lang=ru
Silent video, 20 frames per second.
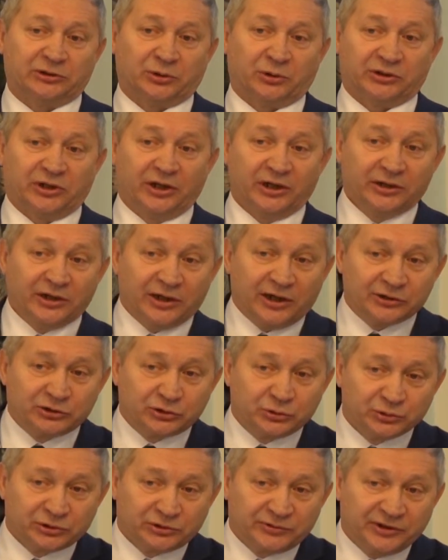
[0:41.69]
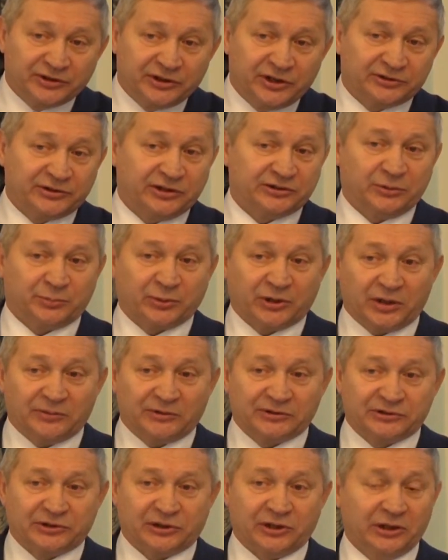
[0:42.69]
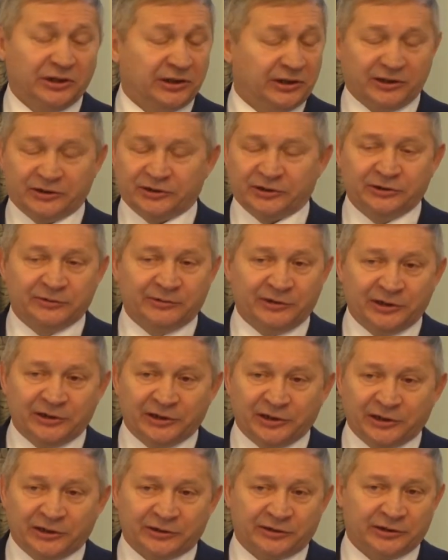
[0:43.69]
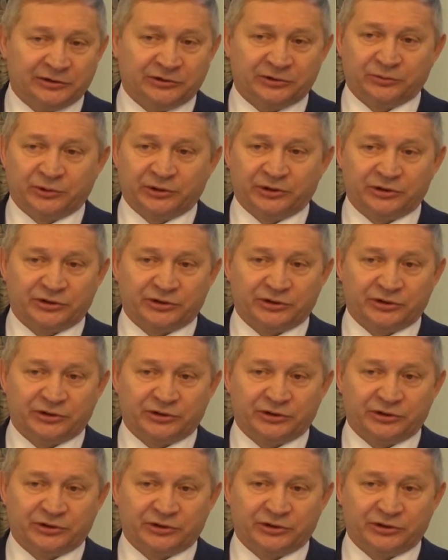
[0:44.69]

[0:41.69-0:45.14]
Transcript: региональной безопасности Геннадия Привалова формально связано с тем,